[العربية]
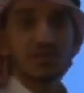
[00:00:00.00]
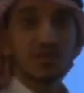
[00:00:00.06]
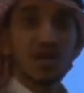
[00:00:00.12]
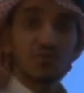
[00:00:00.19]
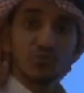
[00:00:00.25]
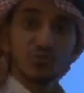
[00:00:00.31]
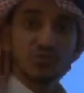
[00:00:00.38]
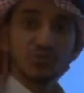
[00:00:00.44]

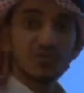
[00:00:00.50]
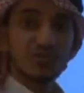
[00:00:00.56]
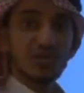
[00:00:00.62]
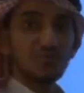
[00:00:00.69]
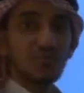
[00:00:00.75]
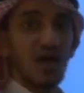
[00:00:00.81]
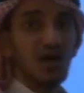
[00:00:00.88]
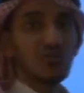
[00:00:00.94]
لابد
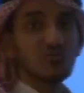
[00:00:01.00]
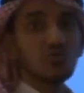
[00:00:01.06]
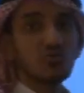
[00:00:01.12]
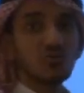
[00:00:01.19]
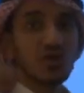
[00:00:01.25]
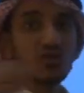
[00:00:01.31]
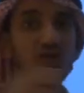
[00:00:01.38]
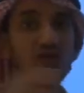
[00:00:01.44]
للباحث
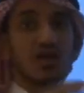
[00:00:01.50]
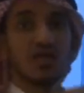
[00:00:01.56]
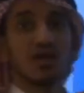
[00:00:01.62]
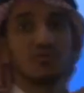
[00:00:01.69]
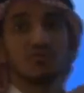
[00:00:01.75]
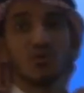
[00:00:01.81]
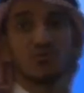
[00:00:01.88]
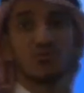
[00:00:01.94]
انه يضع
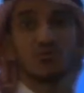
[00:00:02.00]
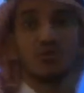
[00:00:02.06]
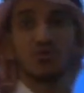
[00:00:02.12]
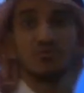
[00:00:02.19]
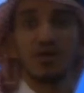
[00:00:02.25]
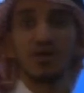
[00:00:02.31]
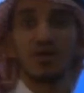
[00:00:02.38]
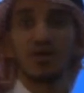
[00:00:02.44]
له موضوع
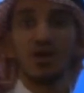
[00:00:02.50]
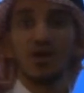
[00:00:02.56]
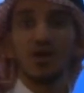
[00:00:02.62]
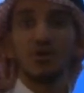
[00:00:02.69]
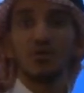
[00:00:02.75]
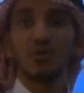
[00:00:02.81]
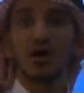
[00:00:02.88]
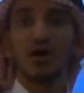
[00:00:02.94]
البحث
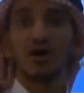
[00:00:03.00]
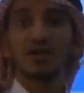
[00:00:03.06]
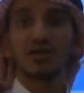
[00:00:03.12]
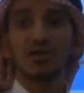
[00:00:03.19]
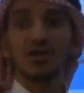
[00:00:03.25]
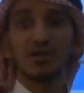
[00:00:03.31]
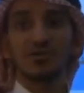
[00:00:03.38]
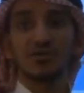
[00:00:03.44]

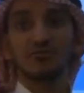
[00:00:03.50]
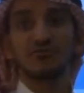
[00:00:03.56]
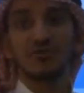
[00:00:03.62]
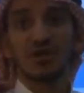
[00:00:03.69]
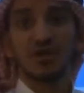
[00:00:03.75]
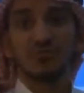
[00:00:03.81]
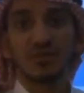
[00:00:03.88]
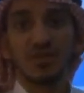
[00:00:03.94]
ويعرف
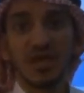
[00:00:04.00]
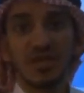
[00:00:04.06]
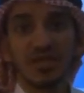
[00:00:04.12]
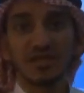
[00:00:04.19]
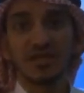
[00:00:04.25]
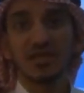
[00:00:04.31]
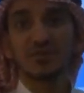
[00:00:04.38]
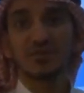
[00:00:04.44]
من
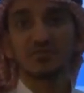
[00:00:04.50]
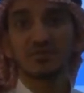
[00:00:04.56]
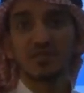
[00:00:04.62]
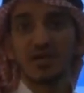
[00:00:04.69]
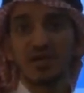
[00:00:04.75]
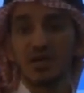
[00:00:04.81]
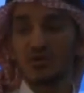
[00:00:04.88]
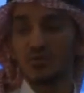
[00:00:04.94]
اين
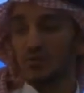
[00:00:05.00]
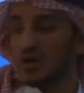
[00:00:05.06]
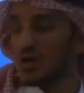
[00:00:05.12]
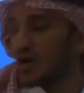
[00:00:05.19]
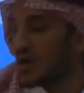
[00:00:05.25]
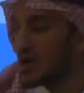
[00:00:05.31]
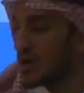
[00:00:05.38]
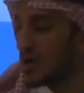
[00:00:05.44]
يبدا
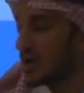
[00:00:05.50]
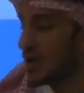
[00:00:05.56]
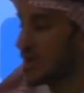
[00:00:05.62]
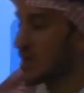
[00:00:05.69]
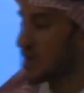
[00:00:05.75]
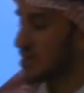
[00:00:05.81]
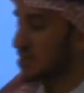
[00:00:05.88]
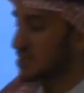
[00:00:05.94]

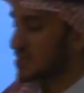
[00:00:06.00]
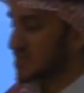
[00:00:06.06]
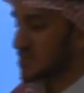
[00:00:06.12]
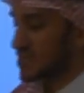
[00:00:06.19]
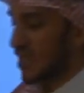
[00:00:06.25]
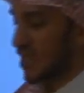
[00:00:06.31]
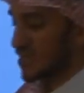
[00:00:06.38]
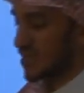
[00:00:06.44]

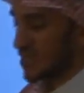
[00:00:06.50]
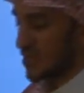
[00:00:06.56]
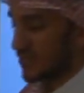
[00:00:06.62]
واستشعار